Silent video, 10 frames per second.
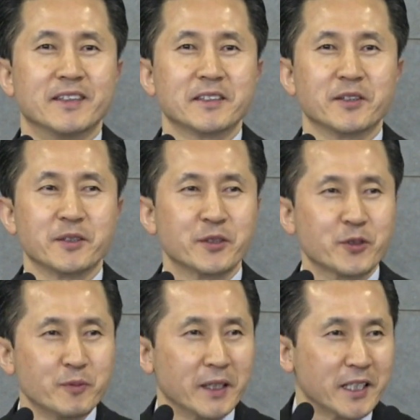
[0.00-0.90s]
성령
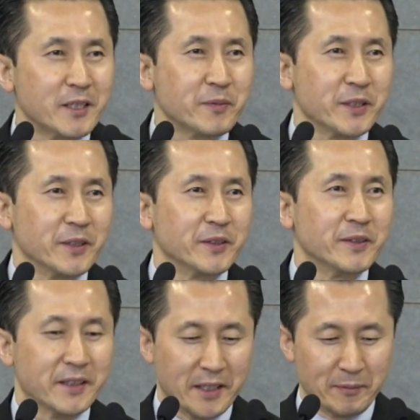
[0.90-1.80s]
충만하십시오.
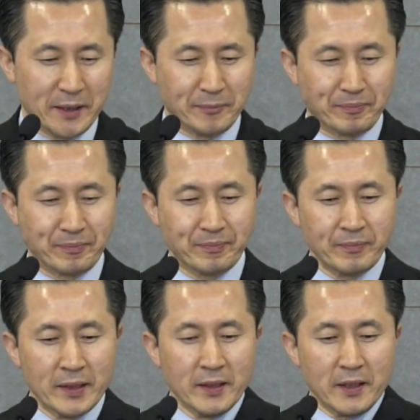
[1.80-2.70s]
아멘.
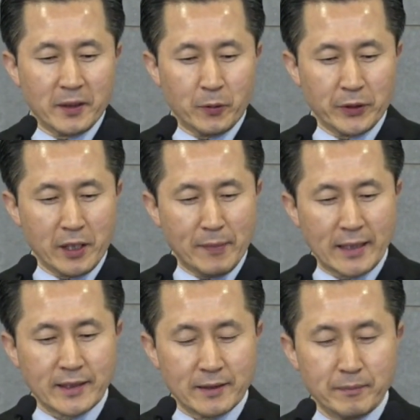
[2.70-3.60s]
오늘
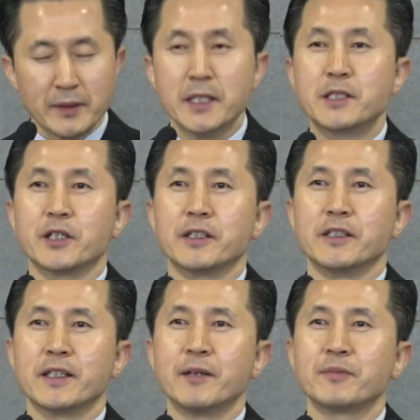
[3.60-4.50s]
말씀
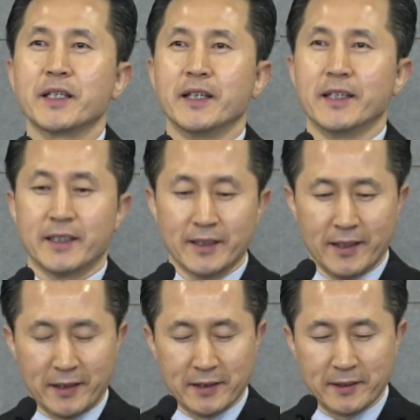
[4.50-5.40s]
1절을 함께
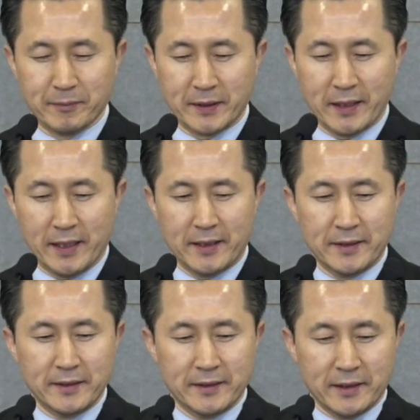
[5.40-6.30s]
읽겠습니다.
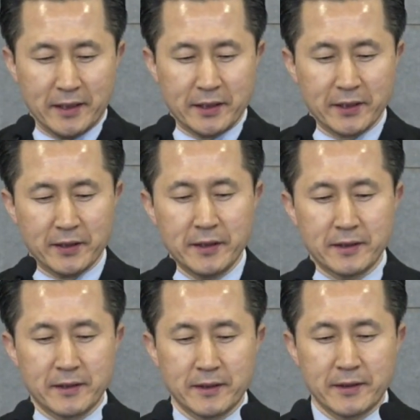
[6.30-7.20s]
1절
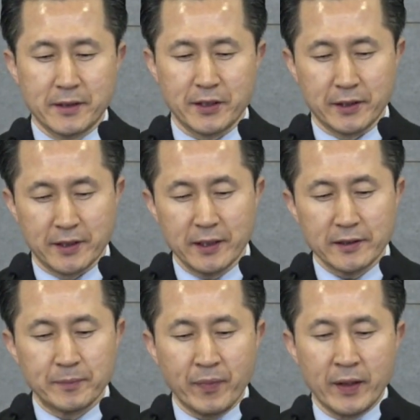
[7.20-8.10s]

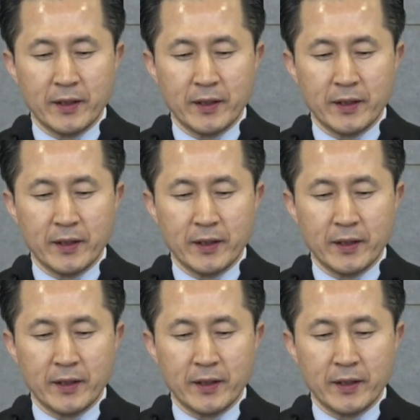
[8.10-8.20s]
시작.